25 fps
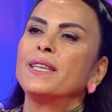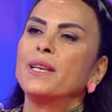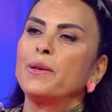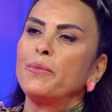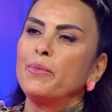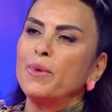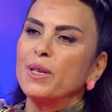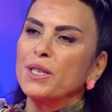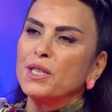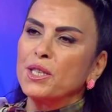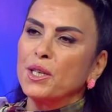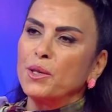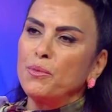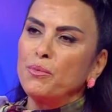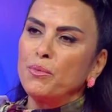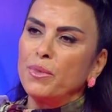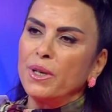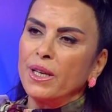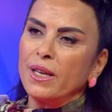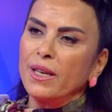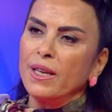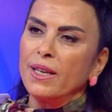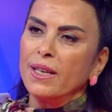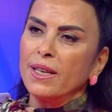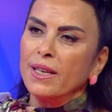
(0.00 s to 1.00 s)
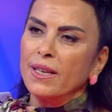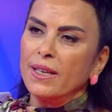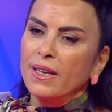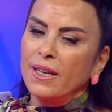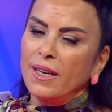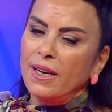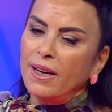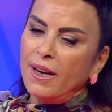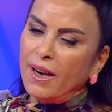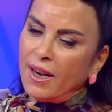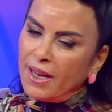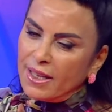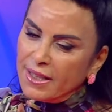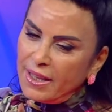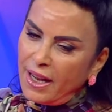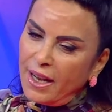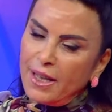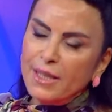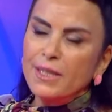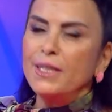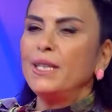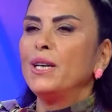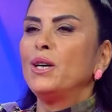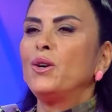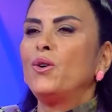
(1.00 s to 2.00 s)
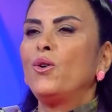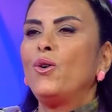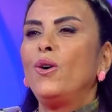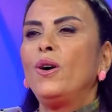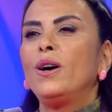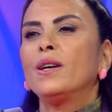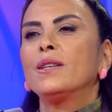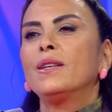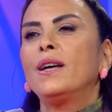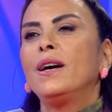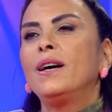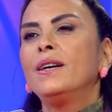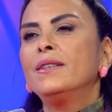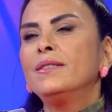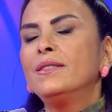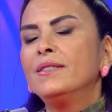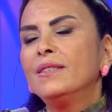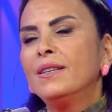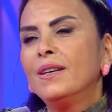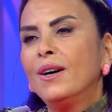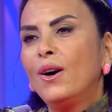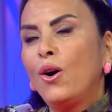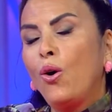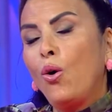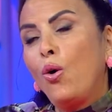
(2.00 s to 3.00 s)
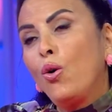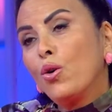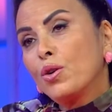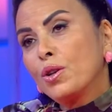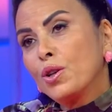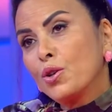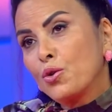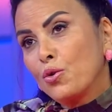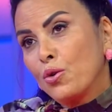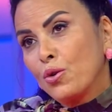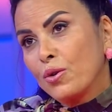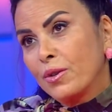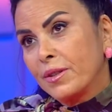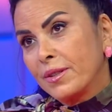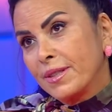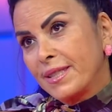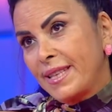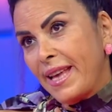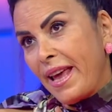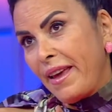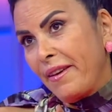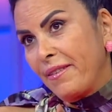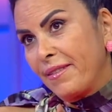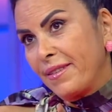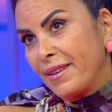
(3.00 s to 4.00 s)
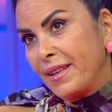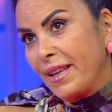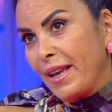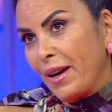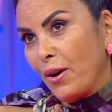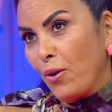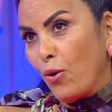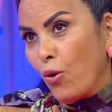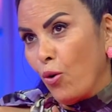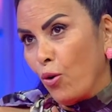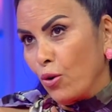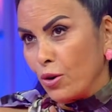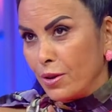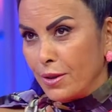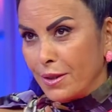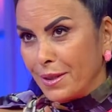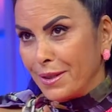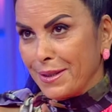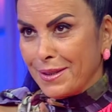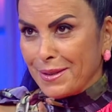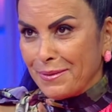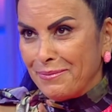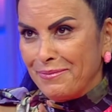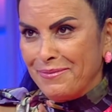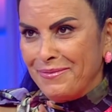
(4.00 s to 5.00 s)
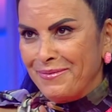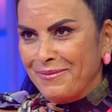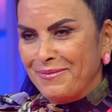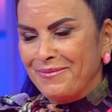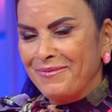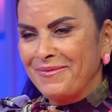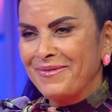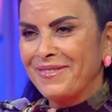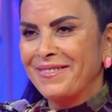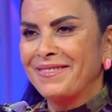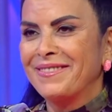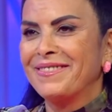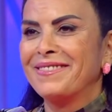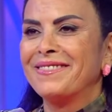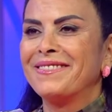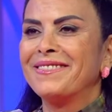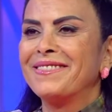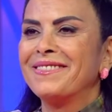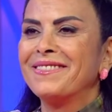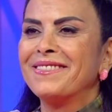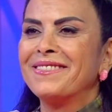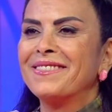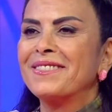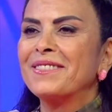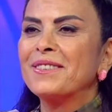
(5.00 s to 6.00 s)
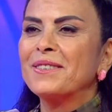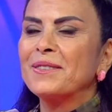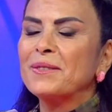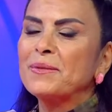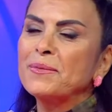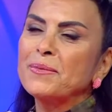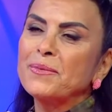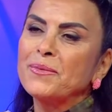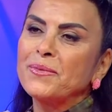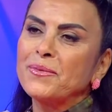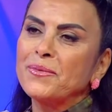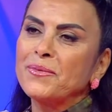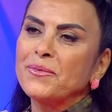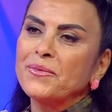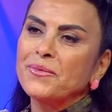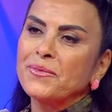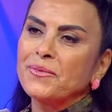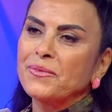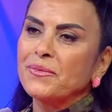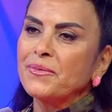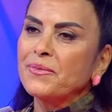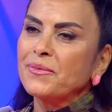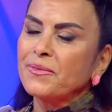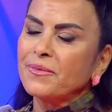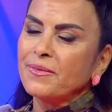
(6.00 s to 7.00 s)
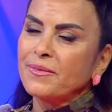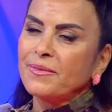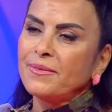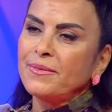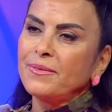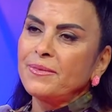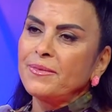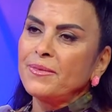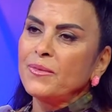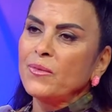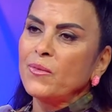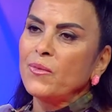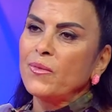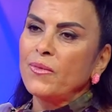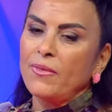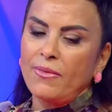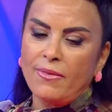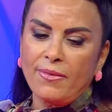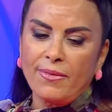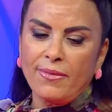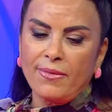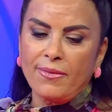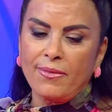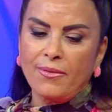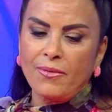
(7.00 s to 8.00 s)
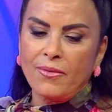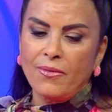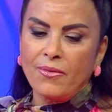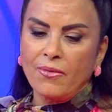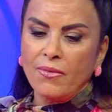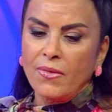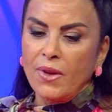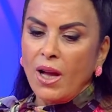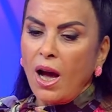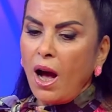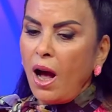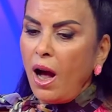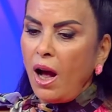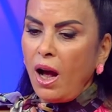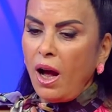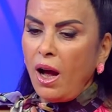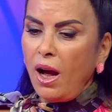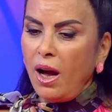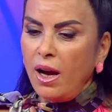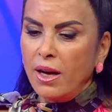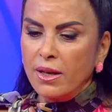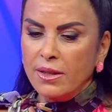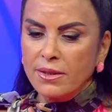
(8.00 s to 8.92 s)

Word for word: diyebileceğim bir alan ya o alan. Orada çok zevkle Haklısın. oynadım. Evet. Çok haklısın. Bir tane kart çeker misin? Soruya